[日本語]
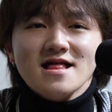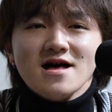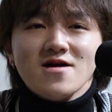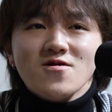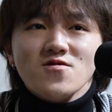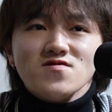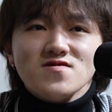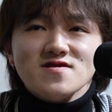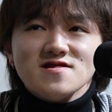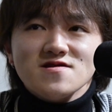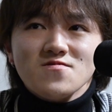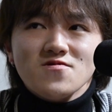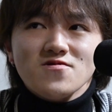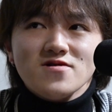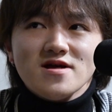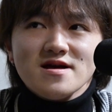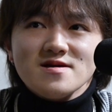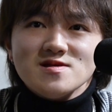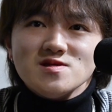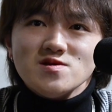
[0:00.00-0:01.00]
今年も
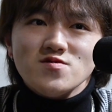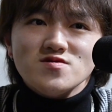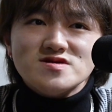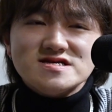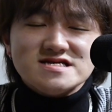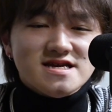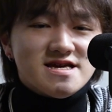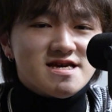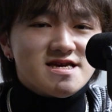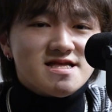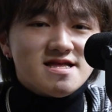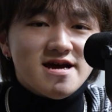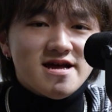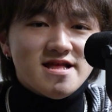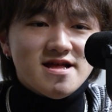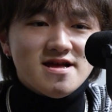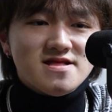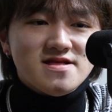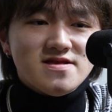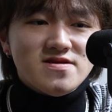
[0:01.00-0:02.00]
なんか過ごしていきたい
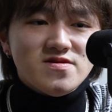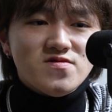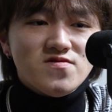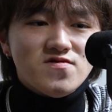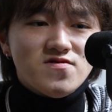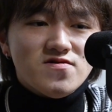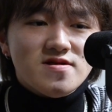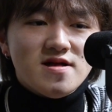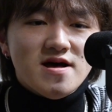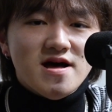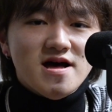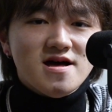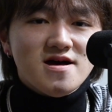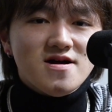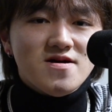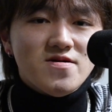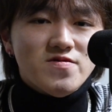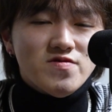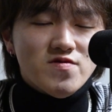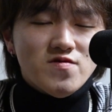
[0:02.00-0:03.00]
なっていう風な
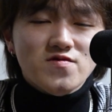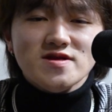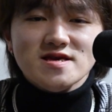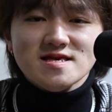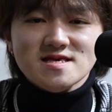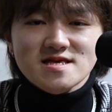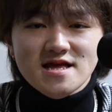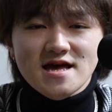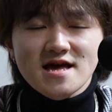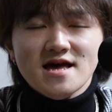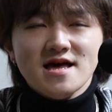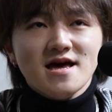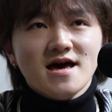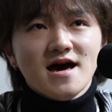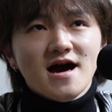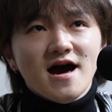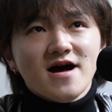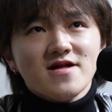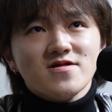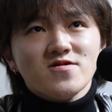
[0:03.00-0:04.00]
とですね、
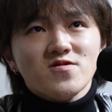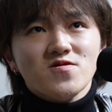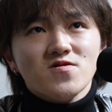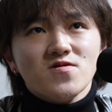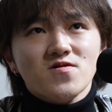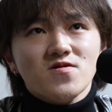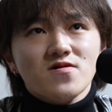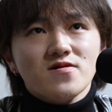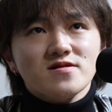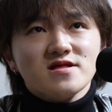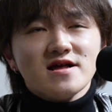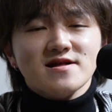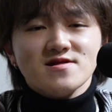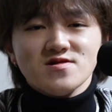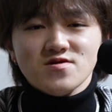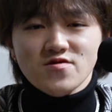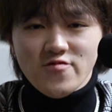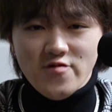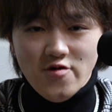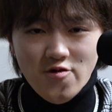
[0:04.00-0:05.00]
あのー、誕
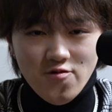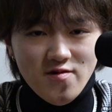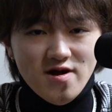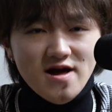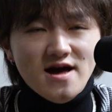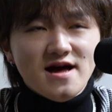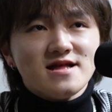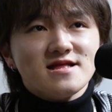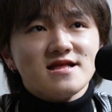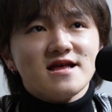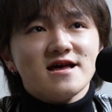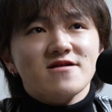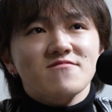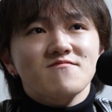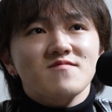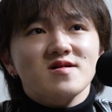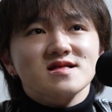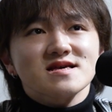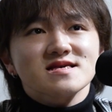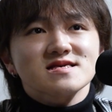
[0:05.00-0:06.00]
生日を迎えて
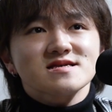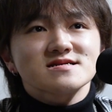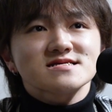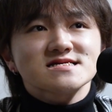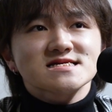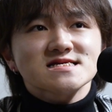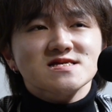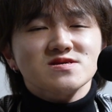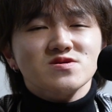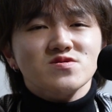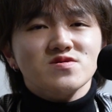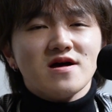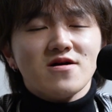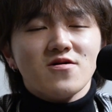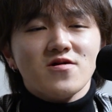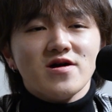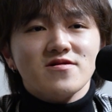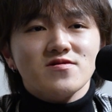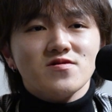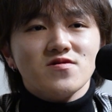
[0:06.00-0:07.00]
また先日の名
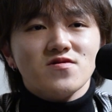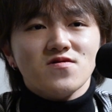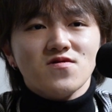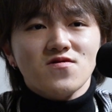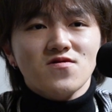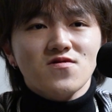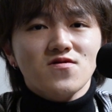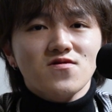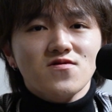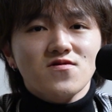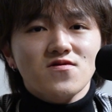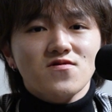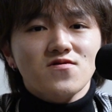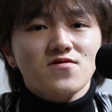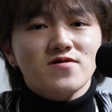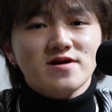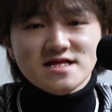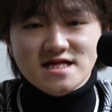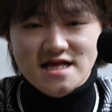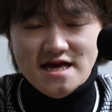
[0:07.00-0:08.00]
古屋旅行を
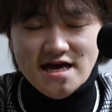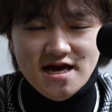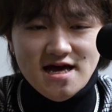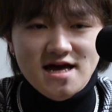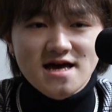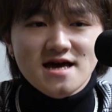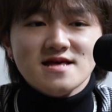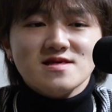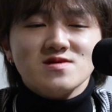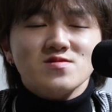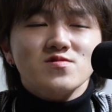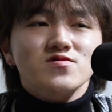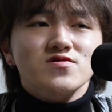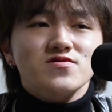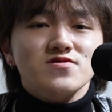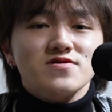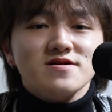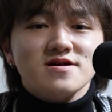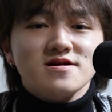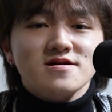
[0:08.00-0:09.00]
終えてすご
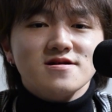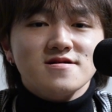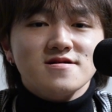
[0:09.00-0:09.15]
く